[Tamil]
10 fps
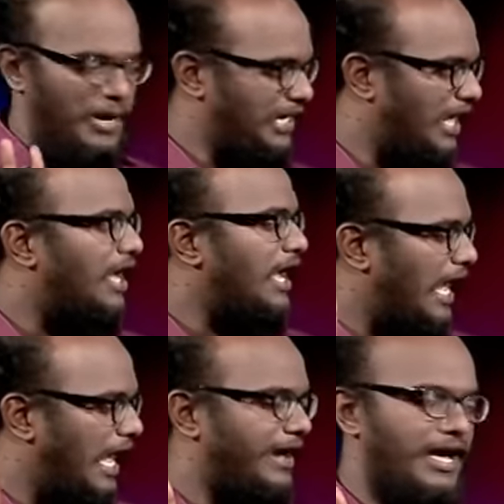பண்ணலாம்
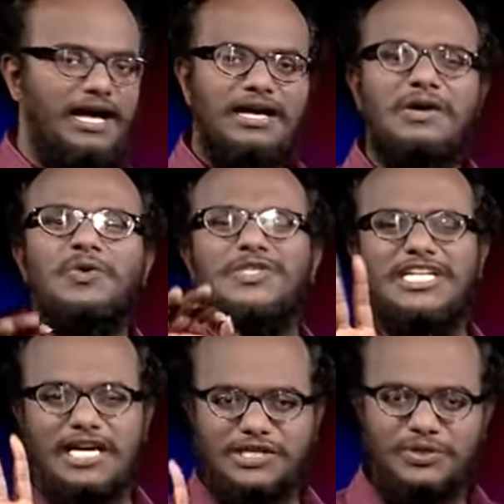ஆனால்
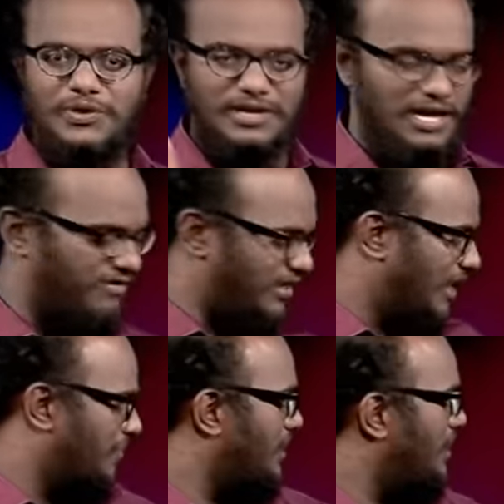கொஞ்சம் கஷ்டம்
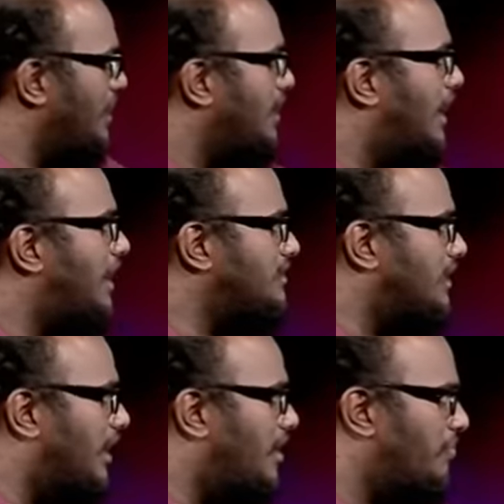அவ்வளோதான்
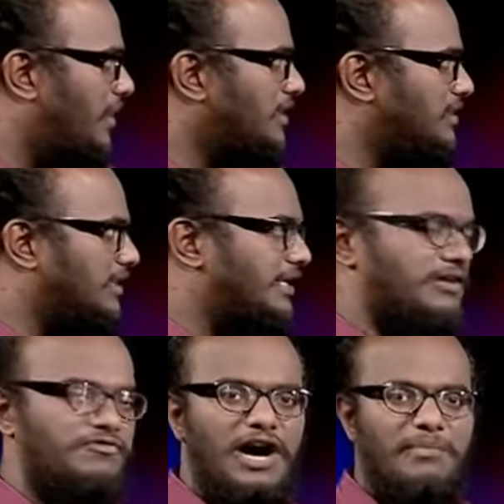அடுத்ததா மருந்து
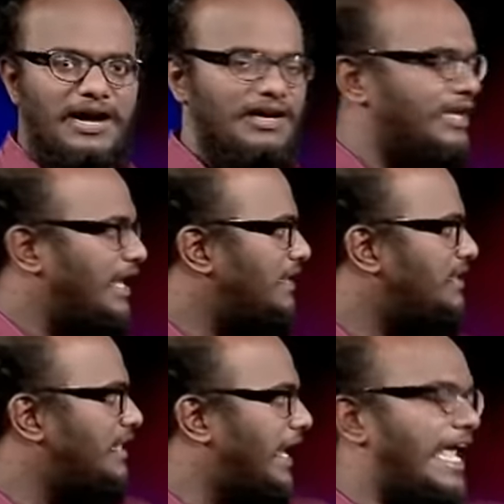இந்த ஃபார்மா
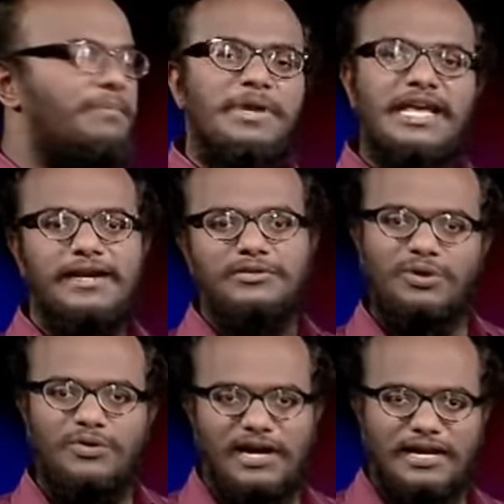இதை இந்த ஏபிஐன்னு
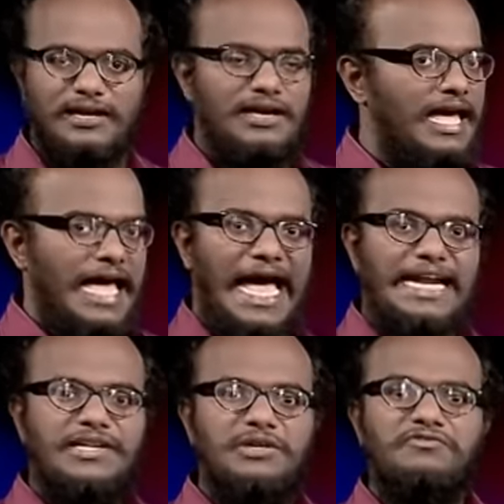சொல்லுவாங்க
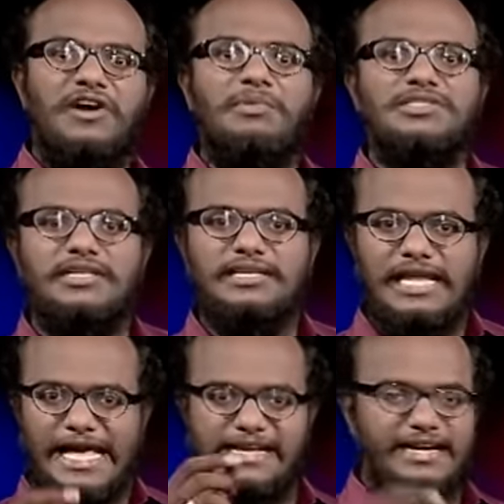ஆக்டிவ்
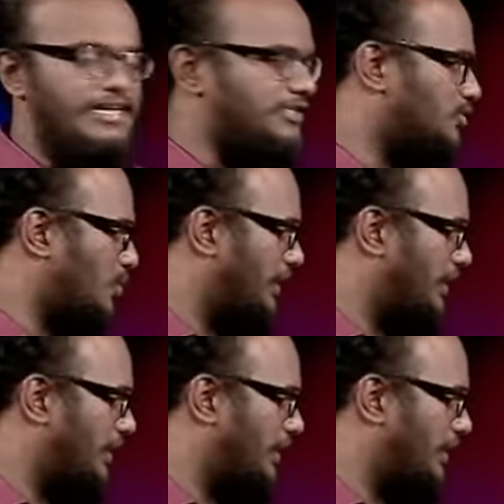ஃபார்மசூட்டிக்கல் இன்க்ரீடியன்ஸ்னு